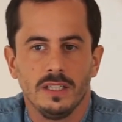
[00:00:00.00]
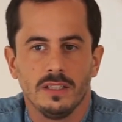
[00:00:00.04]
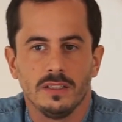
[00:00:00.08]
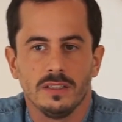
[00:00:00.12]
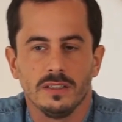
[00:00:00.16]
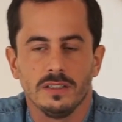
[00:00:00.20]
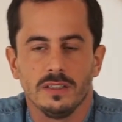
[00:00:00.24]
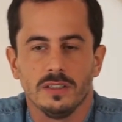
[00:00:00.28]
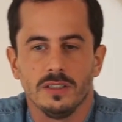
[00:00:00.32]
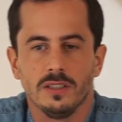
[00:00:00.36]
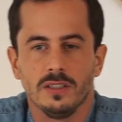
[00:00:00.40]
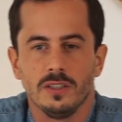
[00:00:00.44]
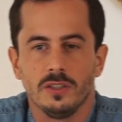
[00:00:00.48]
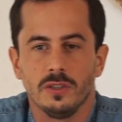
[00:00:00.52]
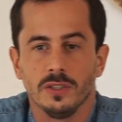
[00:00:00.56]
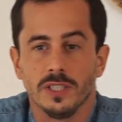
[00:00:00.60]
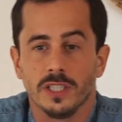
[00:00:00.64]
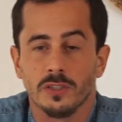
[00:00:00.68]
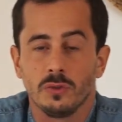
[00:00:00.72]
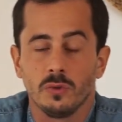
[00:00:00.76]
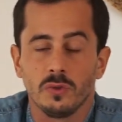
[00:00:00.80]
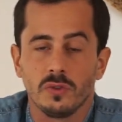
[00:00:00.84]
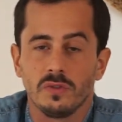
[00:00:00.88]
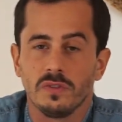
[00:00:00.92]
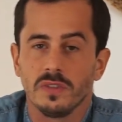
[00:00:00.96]
Euh, on a
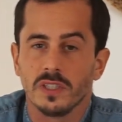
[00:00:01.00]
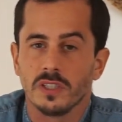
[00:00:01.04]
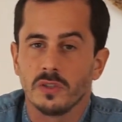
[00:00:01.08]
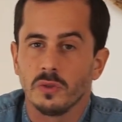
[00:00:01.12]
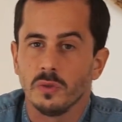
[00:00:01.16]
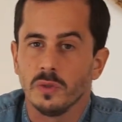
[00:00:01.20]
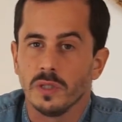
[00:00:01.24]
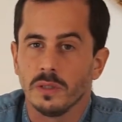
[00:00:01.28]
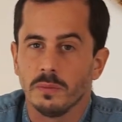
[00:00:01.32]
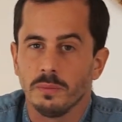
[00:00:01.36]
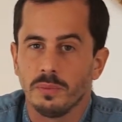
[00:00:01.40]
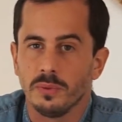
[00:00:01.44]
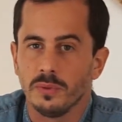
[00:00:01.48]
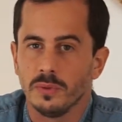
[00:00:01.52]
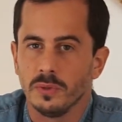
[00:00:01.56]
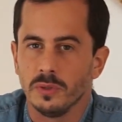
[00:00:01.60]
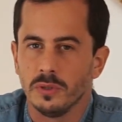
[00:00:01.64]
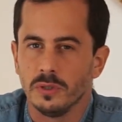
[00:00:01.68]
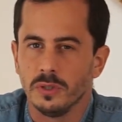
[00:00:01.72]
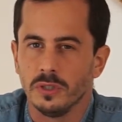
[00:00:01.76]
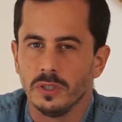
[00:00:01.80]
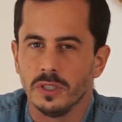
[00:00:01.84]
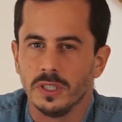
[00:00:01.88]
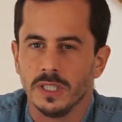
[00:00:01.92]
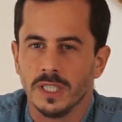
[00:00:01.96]
tous vécu un peu
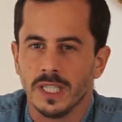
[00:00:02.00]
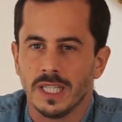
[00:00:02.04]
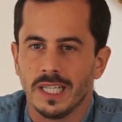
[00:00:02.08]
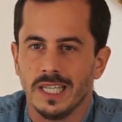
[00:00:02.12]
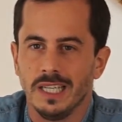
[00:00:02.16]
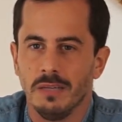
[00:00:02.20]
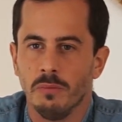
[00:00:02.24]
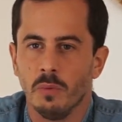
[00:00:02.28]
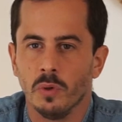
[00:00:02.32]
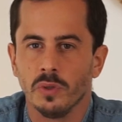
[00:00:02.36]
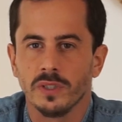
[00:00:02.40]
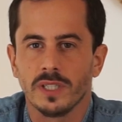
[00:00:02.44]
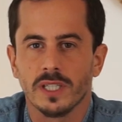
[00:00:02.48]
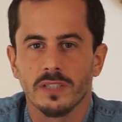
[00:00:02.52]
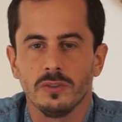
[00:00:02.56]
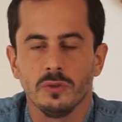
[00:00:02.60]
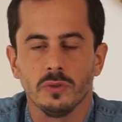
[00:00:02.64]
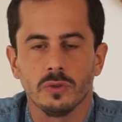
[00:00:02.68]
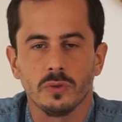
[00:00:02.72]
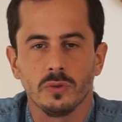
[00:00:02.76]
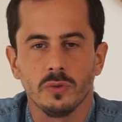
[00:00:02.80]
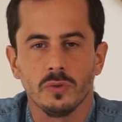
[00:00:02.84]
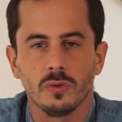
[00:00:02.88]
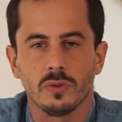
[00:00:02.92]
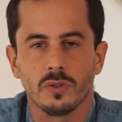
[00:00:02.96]
euh, les montagnes
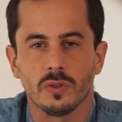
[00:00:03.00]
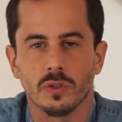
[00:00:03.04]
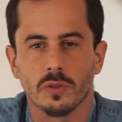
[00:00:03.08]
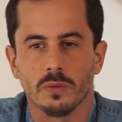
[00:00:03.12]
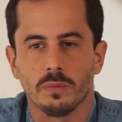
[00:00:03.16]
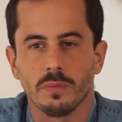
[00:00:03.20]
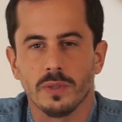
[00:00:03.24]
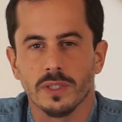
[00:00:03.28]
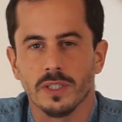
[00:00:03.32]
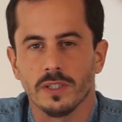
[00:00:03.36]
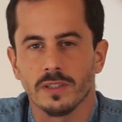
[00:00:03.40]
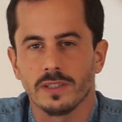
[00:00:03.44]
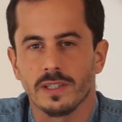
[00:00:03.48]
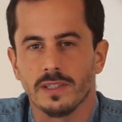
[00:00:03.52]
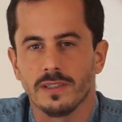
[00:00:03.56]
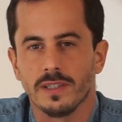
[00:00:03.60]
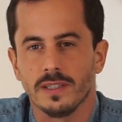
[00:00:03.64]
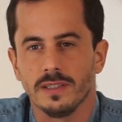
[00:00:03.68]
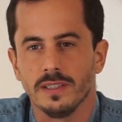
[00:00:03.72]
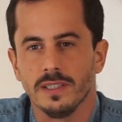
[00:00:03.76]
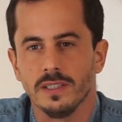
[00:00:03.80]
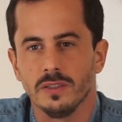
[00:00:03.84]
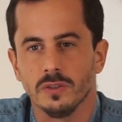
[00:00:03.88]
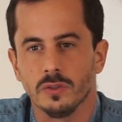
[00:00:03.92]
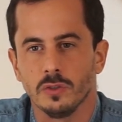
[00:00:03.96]
russes pendant cette
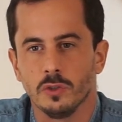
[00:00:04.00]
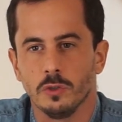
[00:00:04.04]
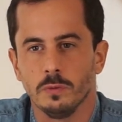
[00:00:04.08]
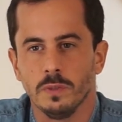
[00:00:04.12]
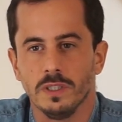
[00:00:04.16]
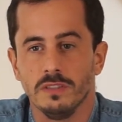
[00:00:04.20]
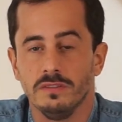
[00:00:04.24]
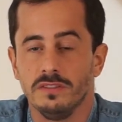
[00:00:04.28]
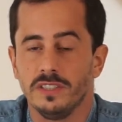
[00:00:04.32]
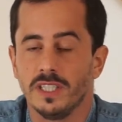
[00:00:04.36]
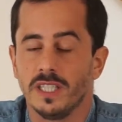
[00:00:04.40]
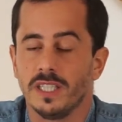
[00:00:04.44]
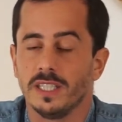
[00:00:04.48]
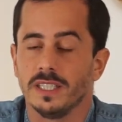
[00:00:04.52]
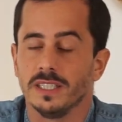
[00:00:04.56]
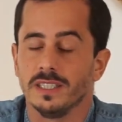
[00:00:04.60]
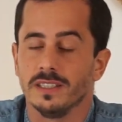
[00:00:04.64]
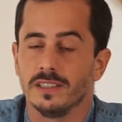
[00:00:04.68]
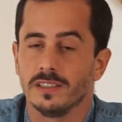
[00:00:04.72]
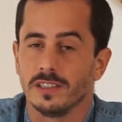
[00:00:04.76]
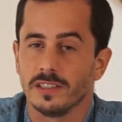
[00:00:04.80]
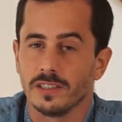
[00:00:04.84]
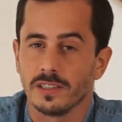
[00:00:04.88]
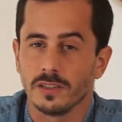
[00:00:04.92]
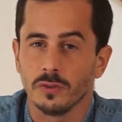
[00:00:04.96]
année 2020 et
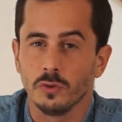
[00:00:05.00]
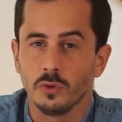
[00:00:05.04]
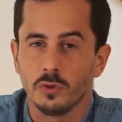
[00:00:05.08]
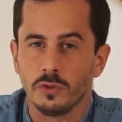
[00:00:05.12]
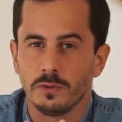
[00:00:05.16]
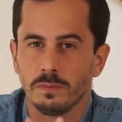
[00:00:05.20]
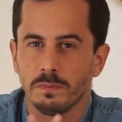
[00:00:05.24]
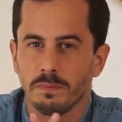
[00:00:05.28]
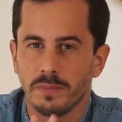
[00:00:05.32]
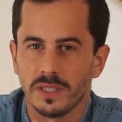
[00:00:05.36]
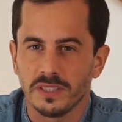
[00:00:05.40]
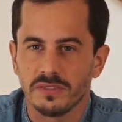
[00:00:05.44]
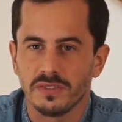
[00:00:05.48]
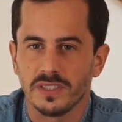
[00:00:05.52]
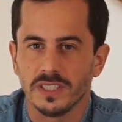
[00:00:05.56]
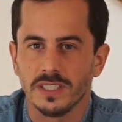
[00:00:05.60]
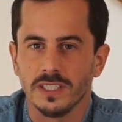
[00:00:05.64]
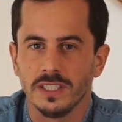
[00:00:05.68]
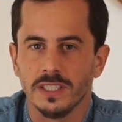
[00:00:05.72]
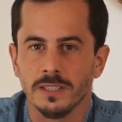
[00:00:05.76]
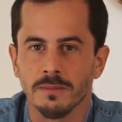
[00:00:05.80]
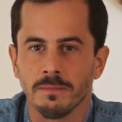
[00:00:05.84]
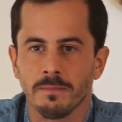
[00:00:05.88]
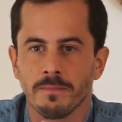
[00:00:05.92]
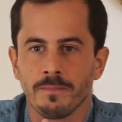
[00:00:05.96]
c'est sans doute pas
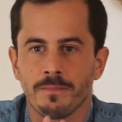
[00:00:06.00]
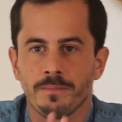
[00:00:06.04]
fini.